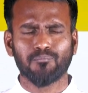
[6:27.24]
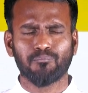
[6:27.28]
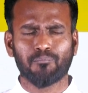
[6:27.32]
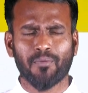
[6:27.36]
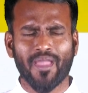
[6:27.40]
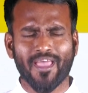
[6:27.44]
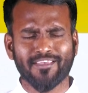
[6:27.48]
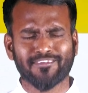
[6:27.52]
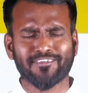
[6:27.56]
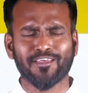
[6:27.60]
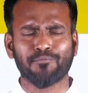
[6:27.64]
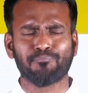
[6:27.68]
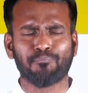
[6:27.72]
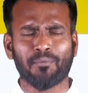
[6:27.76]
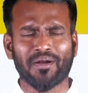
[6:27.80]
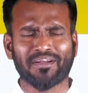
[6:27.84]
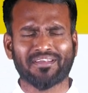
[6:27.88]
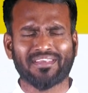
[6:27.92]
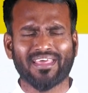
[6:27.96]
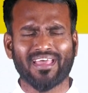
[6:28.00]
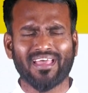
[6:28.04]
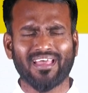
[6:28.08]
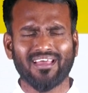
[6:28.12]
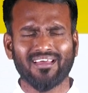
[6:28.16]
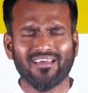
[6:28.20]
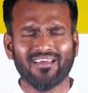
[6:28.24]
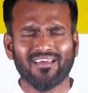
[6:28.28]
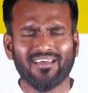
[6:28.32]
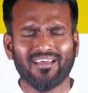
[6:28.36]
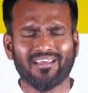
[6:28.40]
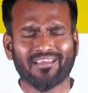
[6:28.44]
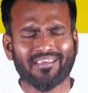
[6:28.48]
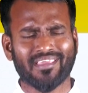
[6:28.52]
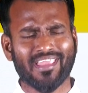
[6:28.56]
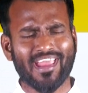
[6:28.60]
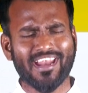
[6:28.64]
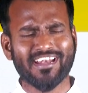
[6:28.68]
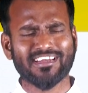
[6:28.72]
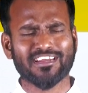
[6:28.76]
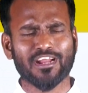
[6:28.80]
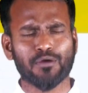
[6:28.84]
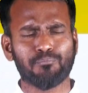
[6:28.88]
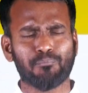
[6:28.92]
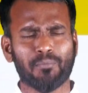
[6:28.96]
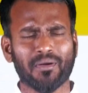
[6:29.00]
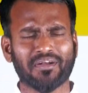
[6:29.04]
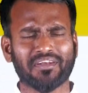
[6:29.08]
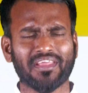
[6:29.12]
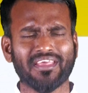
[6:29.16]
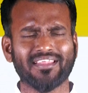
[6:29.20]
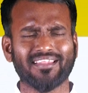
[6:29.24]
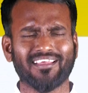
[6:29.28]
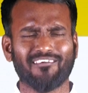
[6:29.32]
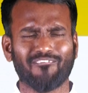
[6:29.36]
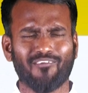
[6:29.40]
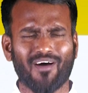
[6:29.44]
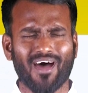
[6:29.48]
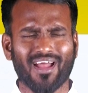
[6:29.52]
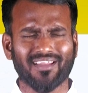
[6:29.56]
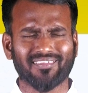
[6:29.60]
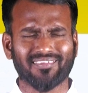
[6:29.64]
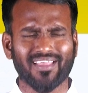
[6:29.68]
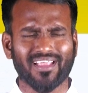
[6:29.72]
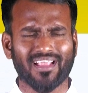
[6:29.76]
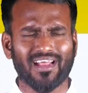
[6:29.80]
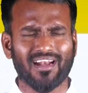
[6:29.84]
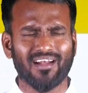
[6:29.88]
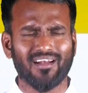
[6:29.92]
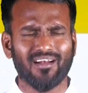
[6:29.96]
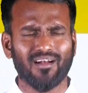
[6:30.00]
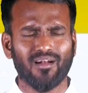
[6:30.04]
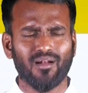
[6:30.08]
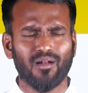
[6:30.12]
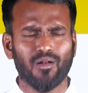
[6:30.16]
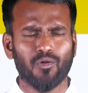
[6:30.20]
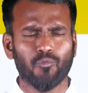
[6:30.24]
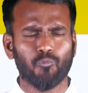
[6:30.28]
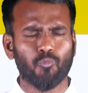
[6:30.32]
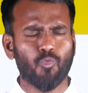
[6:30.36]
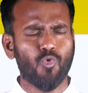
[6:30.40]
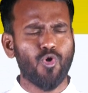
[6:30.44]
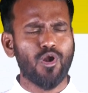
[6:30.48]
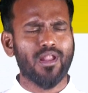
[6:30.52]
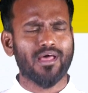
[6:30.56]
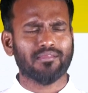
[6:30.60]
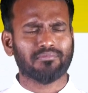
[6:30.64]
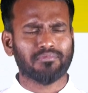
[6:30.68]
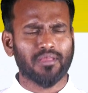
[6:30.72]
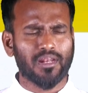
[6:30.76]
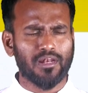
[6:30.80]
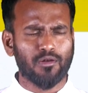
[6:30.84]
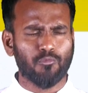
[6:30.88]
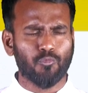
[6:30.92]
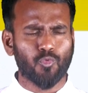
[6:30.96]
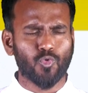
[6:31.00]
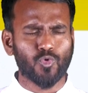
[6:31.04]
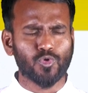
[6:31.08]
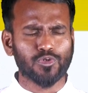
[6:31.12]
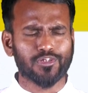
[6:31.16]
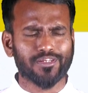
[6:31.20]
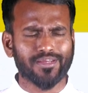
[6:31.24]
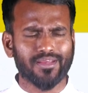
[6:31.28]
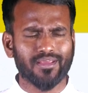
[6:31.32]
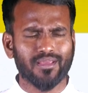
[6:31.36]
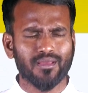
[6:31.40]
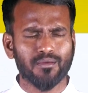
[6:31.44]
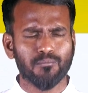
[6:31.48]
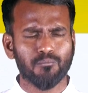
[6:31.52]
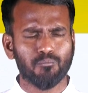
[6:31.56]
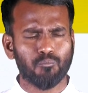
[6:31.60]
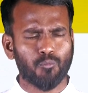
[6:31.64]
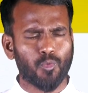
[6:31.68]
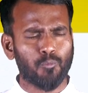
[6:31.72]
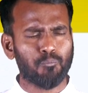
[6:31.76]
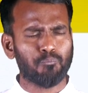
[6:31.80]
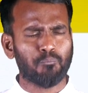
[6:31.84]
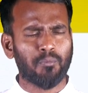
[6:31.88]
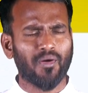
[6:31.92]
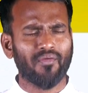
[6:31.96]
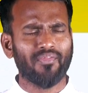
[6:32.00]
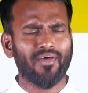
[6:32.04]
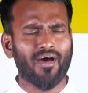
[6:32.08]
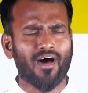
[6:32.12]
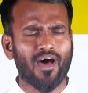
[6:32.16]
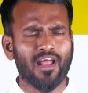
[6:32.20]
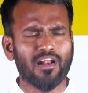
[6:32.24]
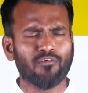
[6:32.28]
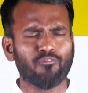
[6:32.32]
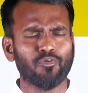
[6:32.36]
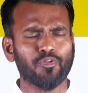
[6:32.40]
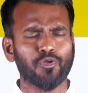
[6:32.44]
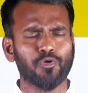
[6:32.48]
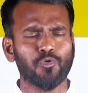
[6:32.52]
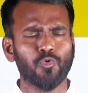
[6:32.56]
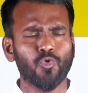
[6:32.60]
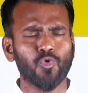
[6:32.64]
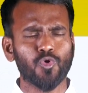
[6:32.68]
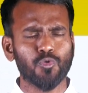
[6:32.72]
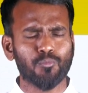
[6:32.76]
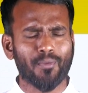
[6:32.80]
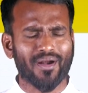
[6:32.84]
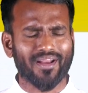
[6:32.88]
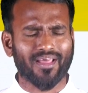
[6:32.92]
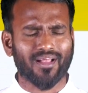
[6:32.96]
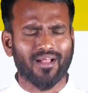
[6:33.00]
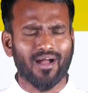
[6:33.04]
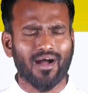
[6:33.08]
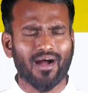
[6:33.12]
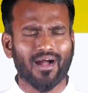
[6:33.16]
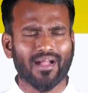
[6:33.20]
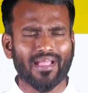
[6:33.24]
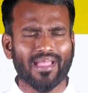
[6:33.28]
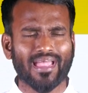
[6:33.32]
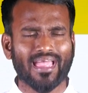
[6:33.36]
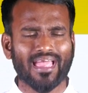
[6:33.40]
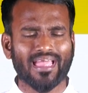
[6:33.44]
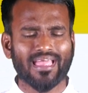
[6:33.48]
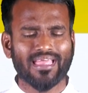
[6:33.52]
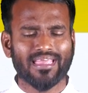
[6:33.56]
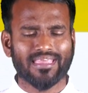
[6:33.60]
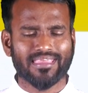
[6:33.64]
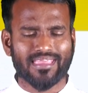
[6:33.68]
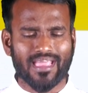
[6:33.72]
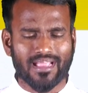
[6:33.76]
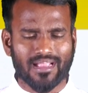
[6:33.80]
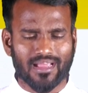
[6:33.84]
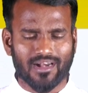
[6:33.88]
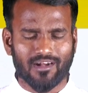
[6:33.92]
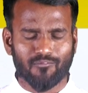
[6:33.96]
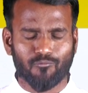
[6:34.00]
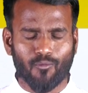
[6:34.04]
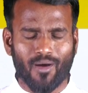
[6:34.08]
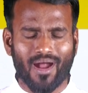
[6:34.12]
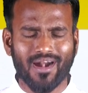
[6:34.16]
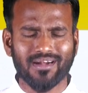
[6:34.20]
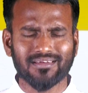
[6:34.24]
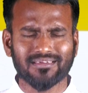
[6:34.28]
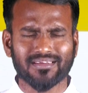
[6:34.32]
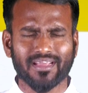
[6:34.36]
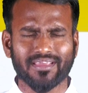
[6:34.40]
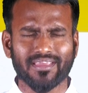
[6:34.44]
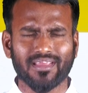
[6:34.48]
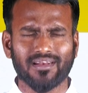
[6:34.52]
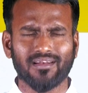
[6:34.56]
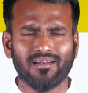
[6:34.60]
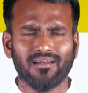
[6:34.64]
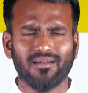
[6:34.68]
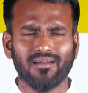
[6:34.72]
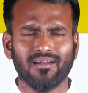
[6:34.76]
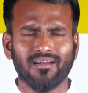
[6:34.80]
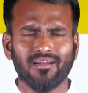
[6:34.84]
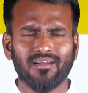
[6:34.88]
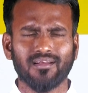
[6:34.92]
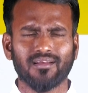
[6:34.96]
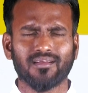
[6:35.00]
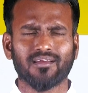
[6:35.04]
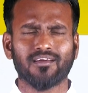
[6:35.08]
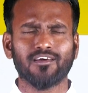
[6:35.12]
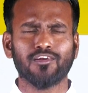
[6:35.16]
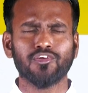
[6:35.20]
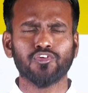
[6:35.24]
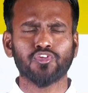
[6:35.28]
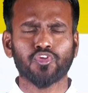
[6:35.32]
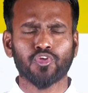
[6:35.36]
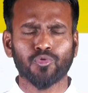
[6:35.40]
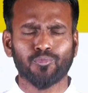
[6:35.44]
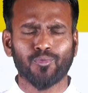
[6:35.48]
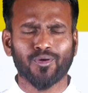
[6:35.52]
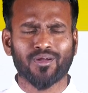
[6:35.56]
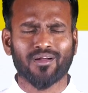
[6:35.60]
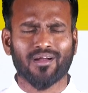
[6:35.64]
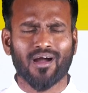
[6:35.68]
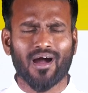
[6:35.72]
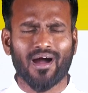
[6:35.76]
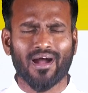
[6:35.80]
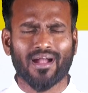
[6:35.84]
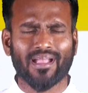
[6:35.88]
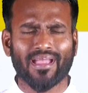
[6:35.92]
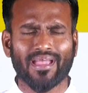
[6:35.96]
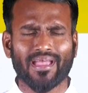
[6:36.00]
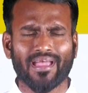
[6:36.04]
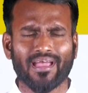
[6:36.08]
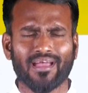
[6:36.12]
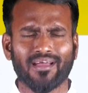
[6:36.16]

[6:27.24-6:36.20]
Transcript: பேசப்பட்ட கேட்கப்பட்ட இந்த வார்த்தைகள் உள்ளத்தில் ஊஞ்சி முப்பது அறுபது நூறு மடங்காக எங்கள் வாழ்க்கையில் கிறிஸ்துவுக்காக